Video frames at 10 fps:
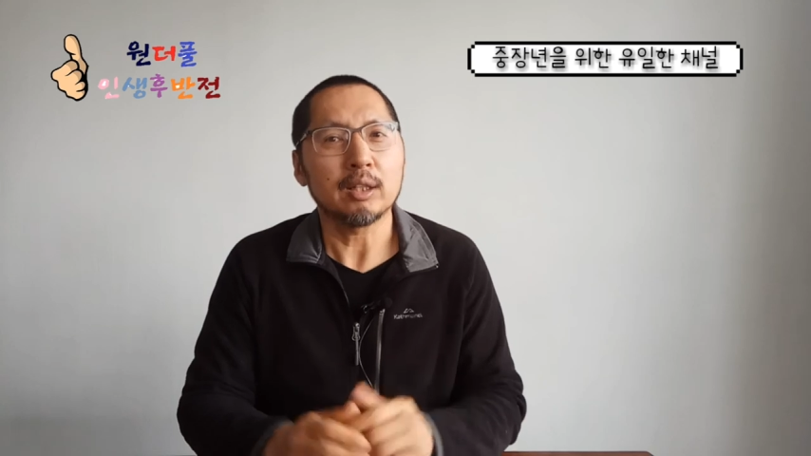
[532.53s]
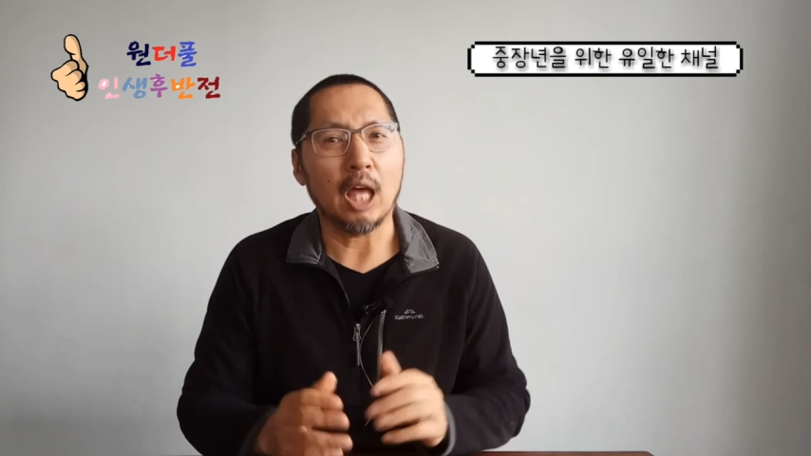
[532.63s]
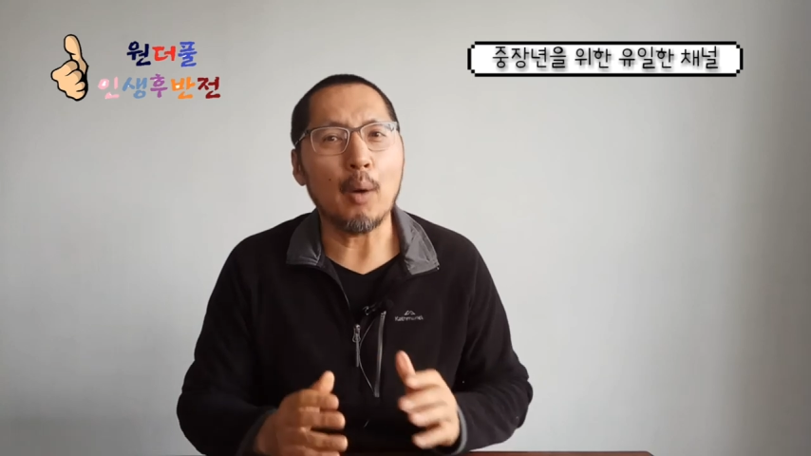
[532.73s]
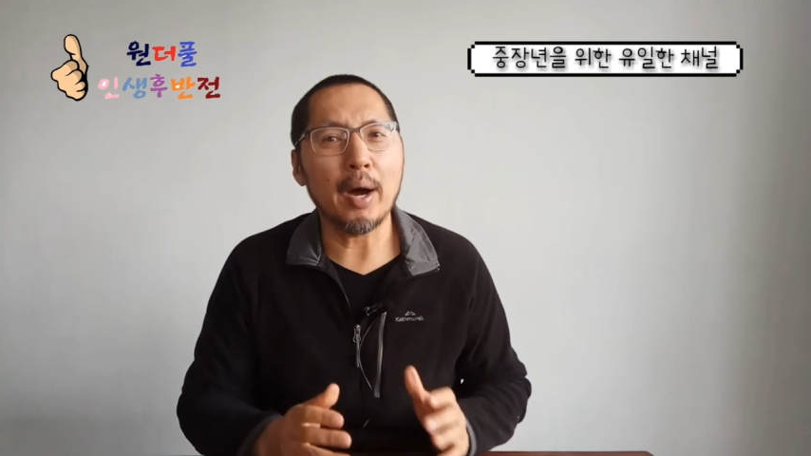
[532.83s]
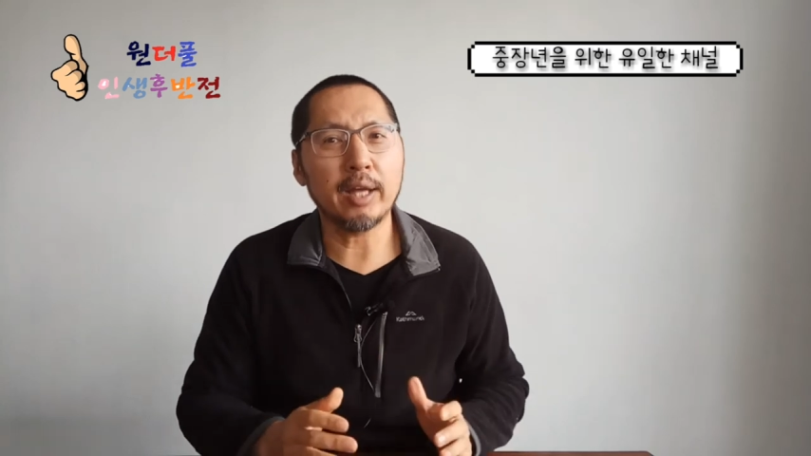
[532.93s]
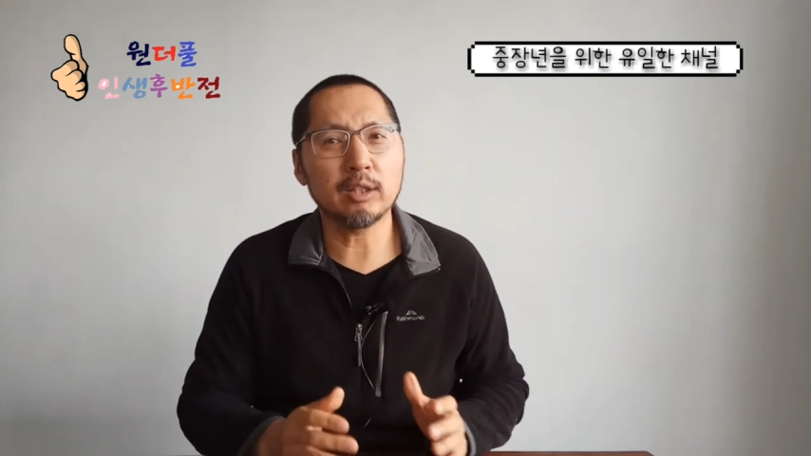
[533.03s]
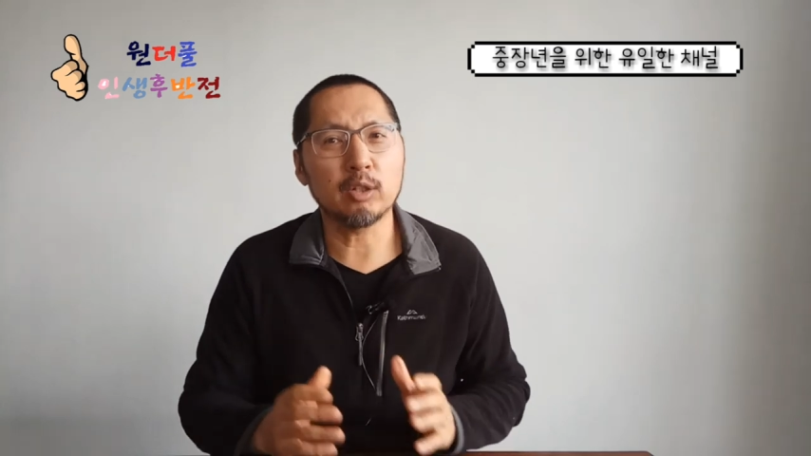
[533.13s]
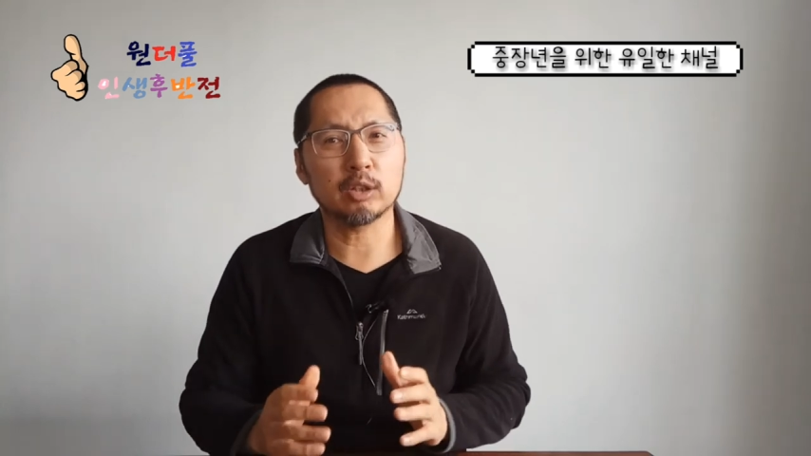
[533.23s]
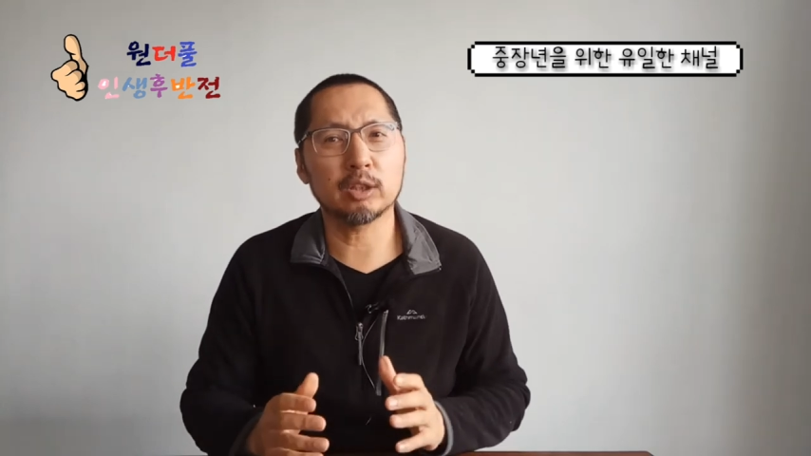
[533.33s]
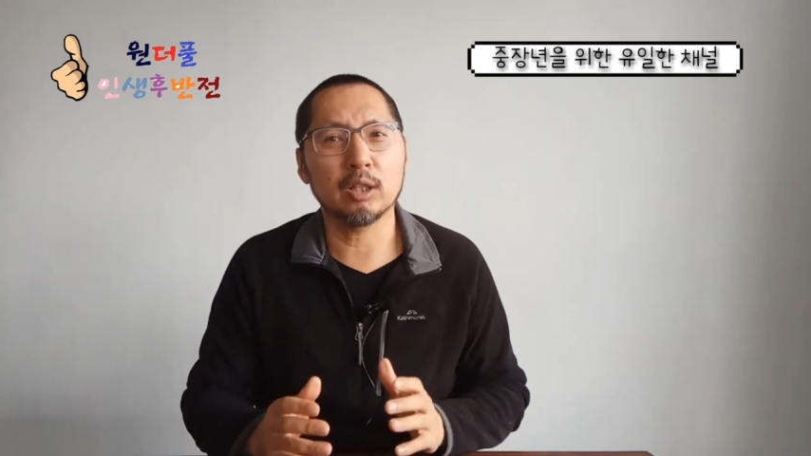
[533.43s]

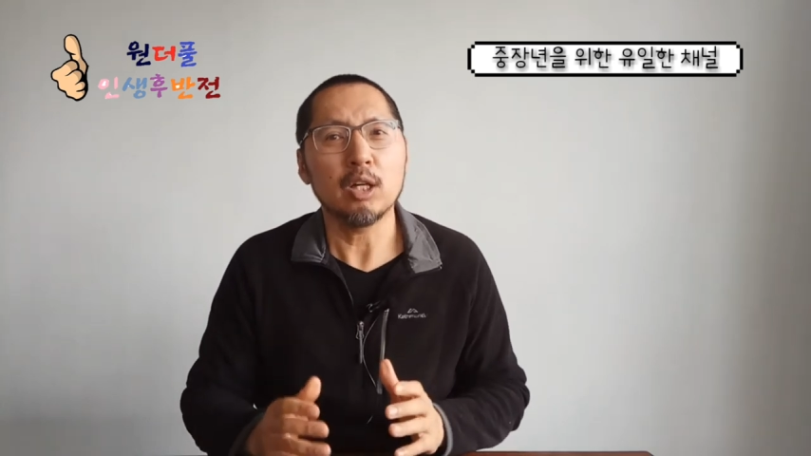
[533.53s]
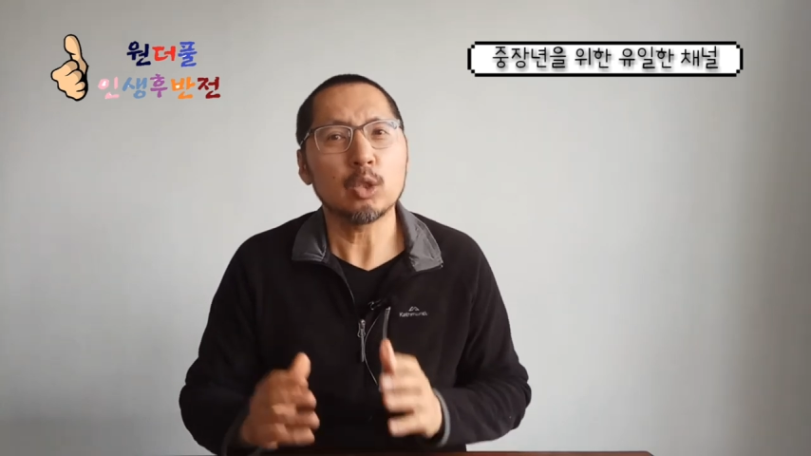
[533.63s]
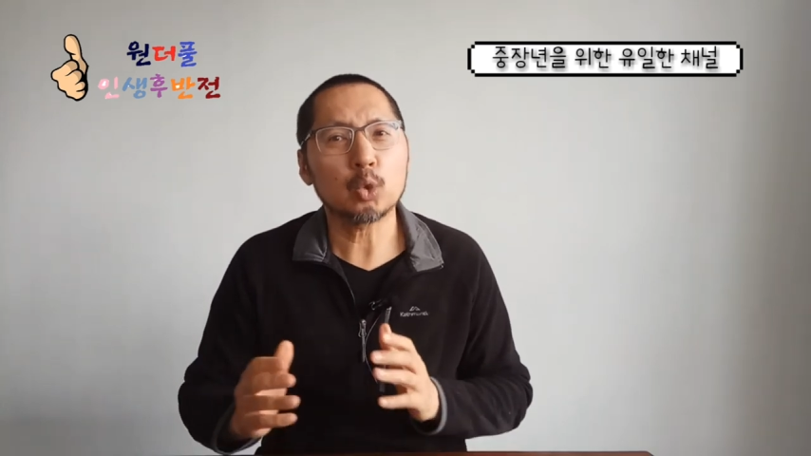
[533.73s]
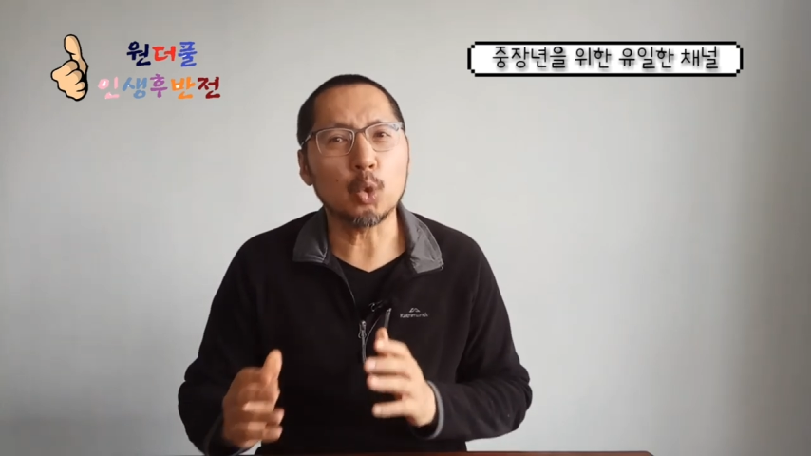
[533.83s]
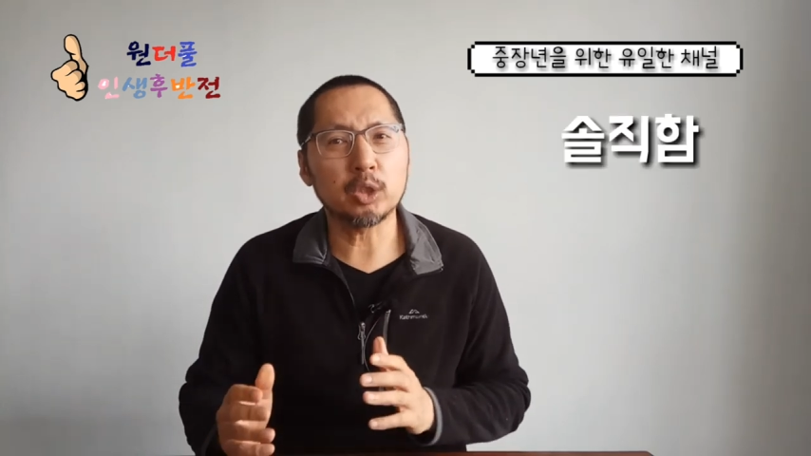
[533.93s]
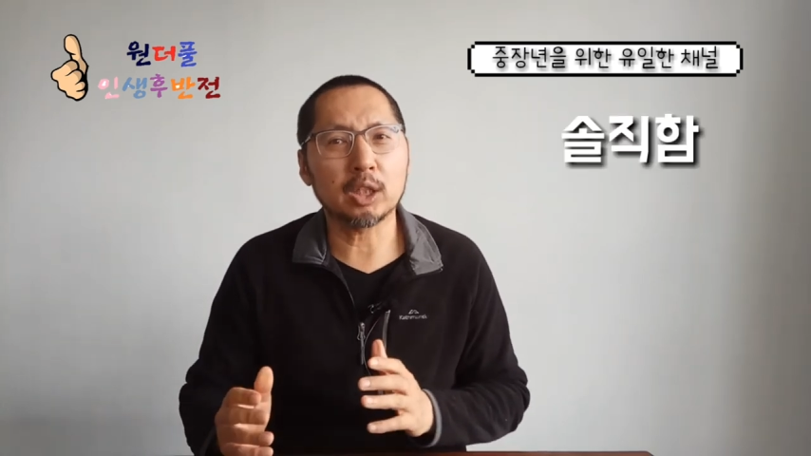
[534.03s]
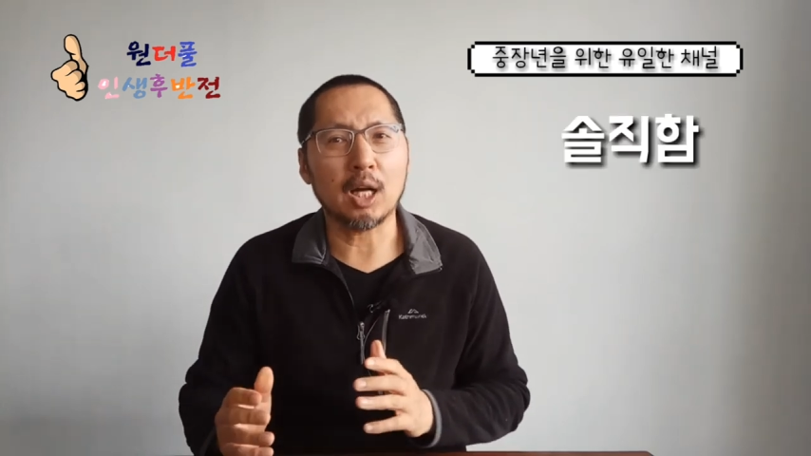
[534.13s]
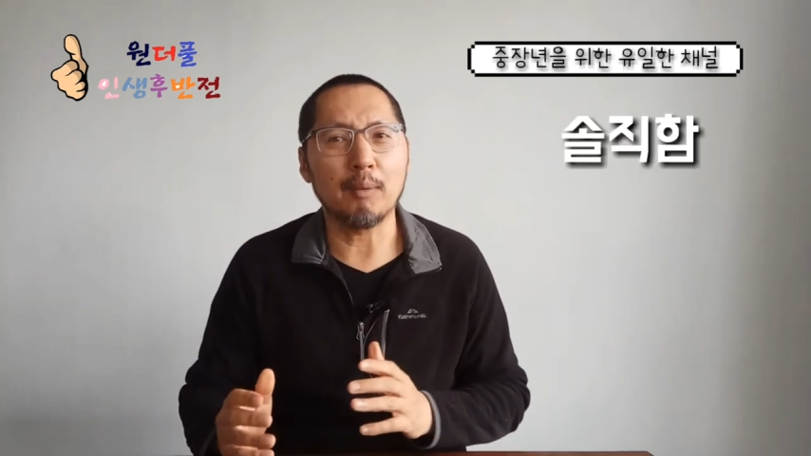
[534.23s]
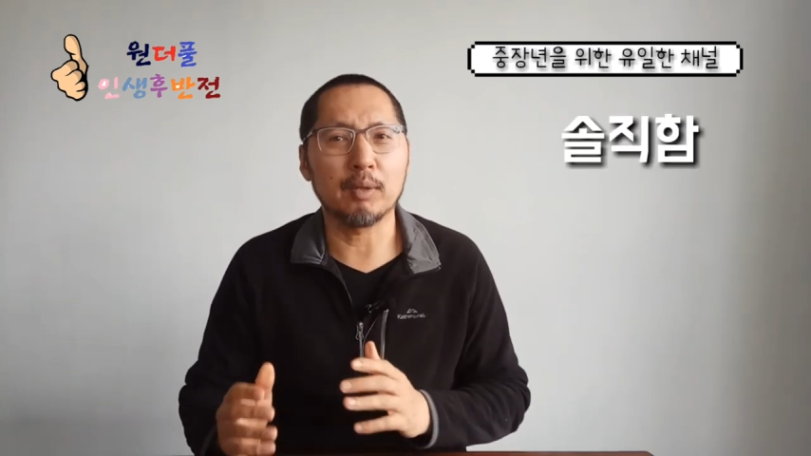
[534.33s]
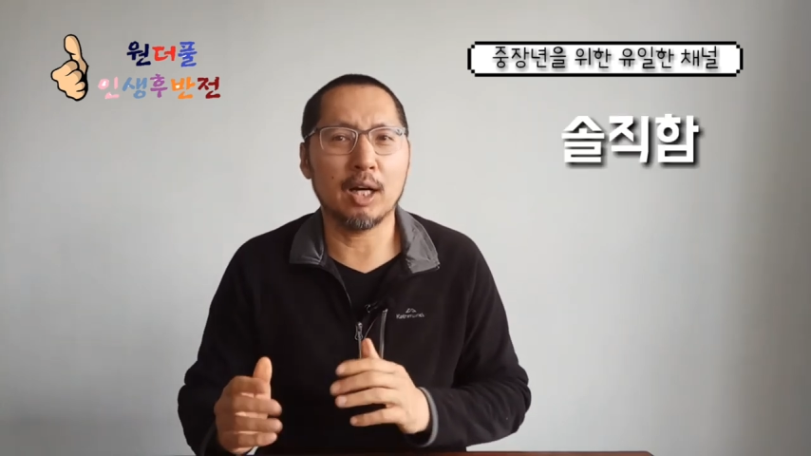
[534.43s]
대화에는 역시
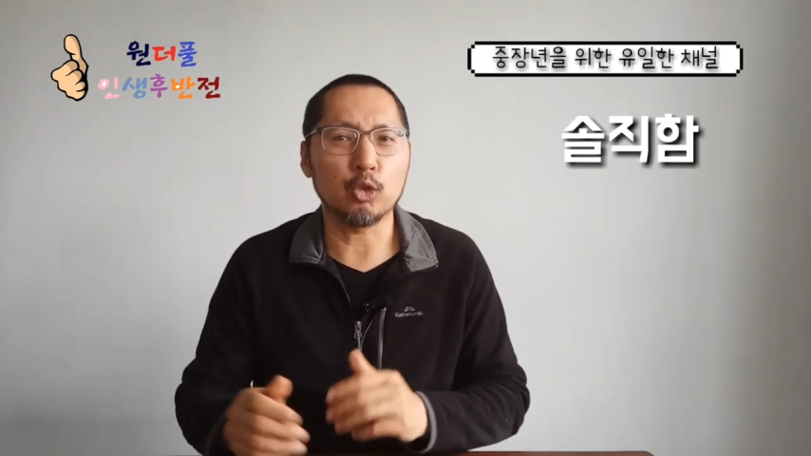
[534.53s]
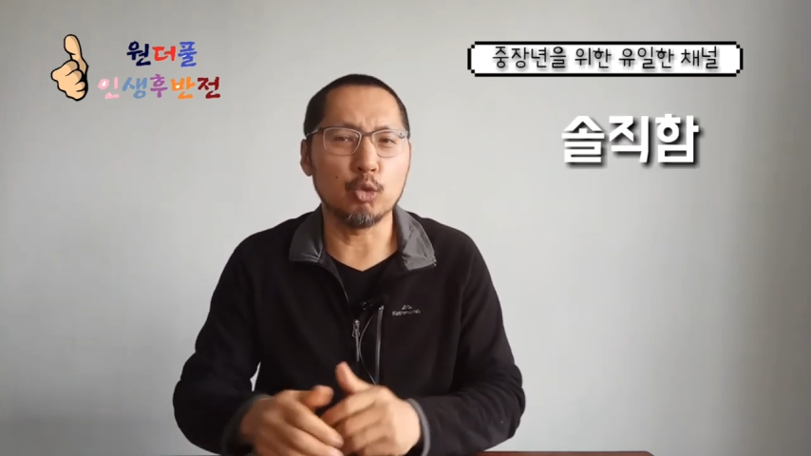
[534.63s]
솔직함과